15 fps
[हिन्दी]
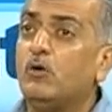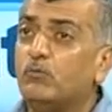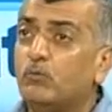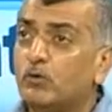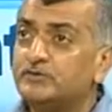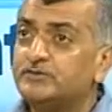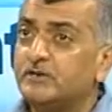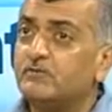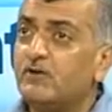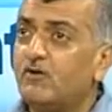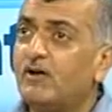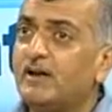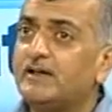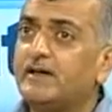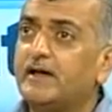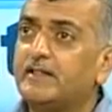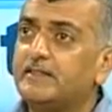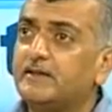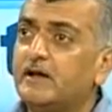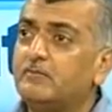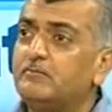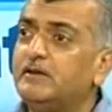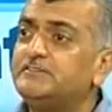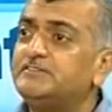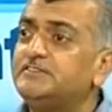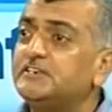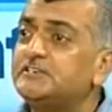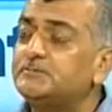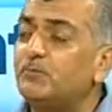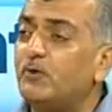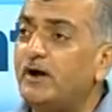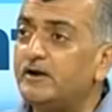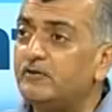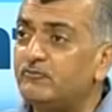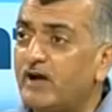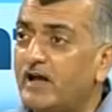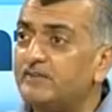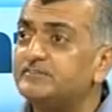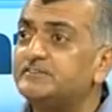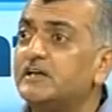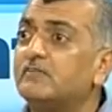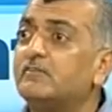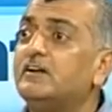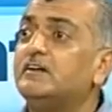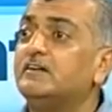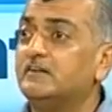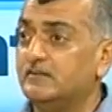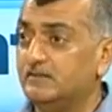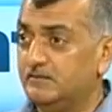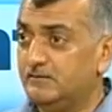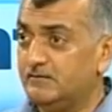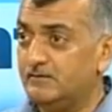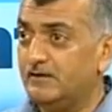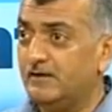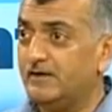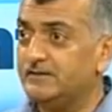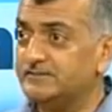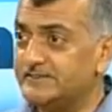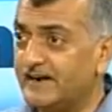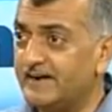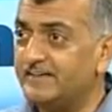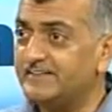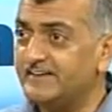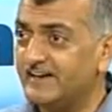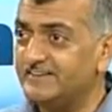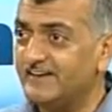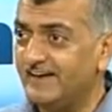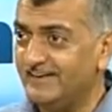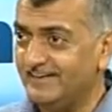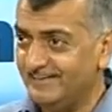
वो शिलवा वाले कह रहे थे कि हमें सिक्स पॉइंट फाइव सेवन सेंट दिया जाए